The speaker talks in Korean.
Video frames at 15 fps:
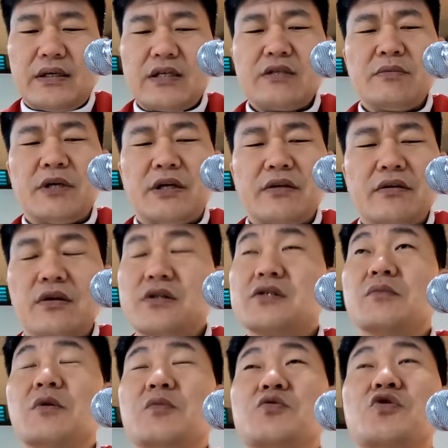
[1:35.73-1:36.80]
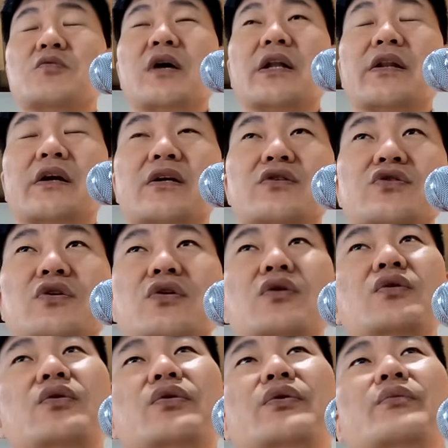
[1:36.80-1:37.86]
하지만 거기서 멈추면 안
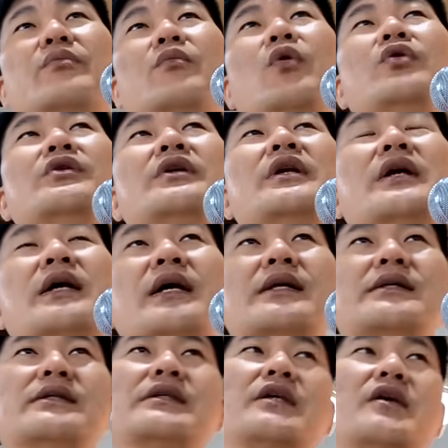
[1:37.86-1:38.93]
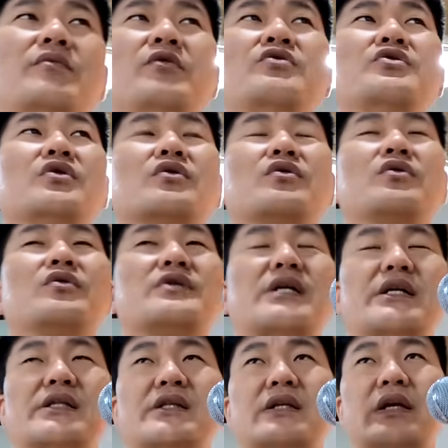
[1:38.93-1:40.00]
되겠죠. 모든 인간은 기본적으로
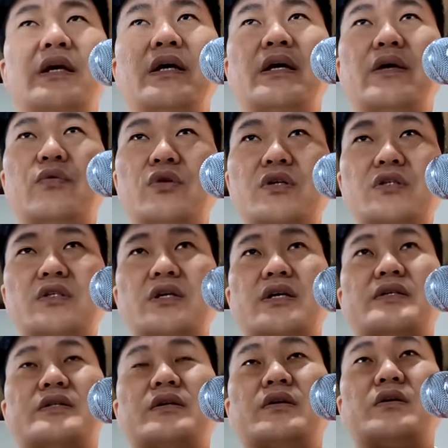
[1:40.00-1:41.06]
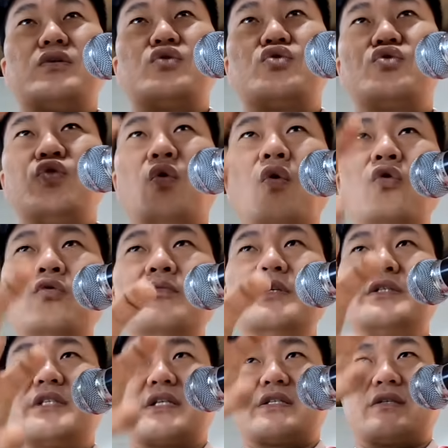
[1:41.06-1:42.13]
자신의 위치에서
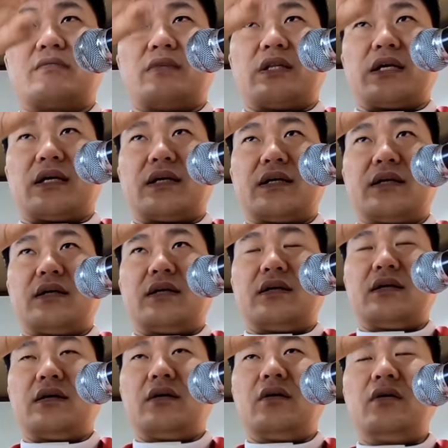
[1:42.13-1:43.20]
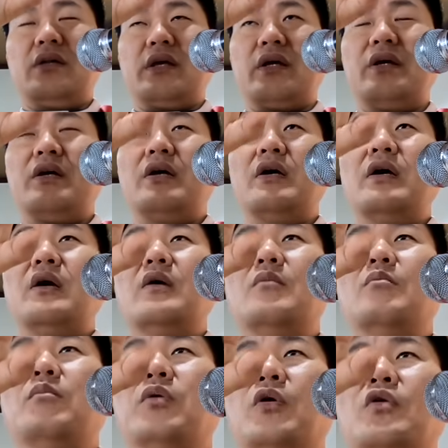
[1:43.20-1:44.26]
좋음을 찾습니다. 헌데
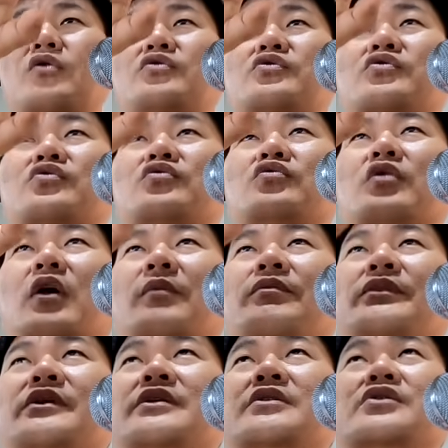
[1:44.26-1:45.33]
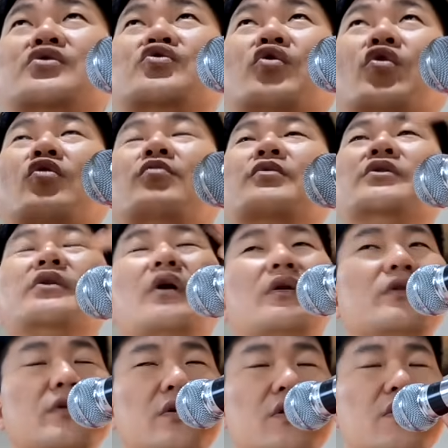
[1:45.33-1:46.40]
볼 수 없는 좋음은
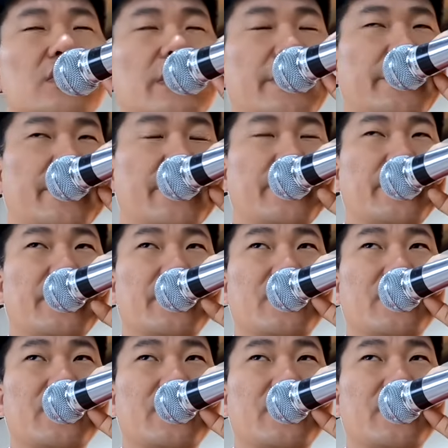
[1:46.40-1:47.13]
어떨까요?